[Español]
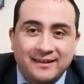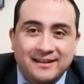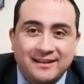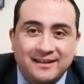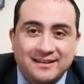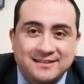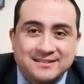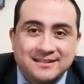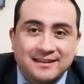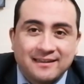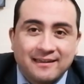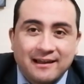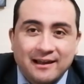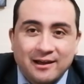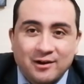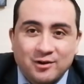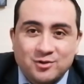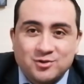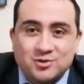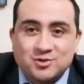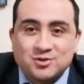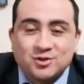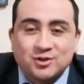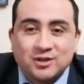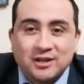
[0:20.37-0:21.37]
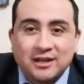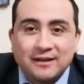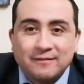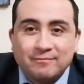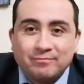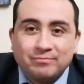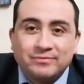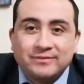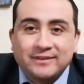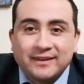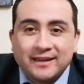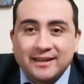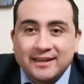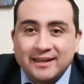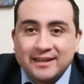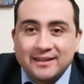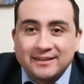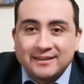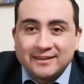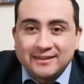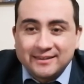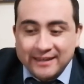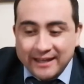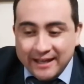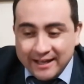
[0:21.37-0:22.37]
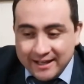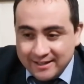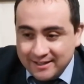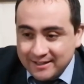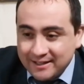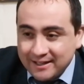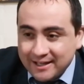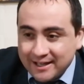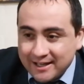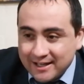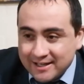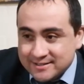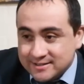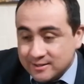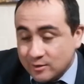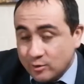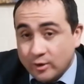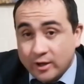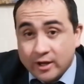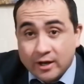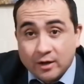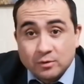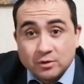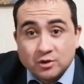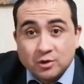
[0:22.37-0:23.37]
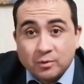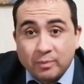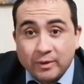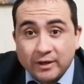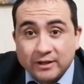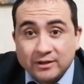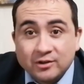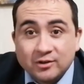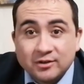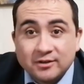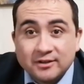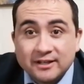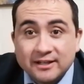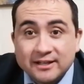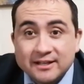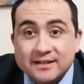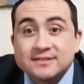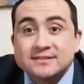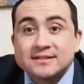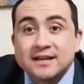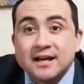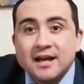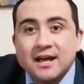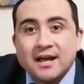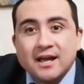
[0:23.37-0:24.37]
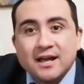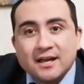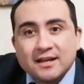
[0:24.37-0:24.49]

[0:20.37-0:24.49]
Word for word: iglesia de la Once Oriente aquí en Talca, saludar a nuestros pastores,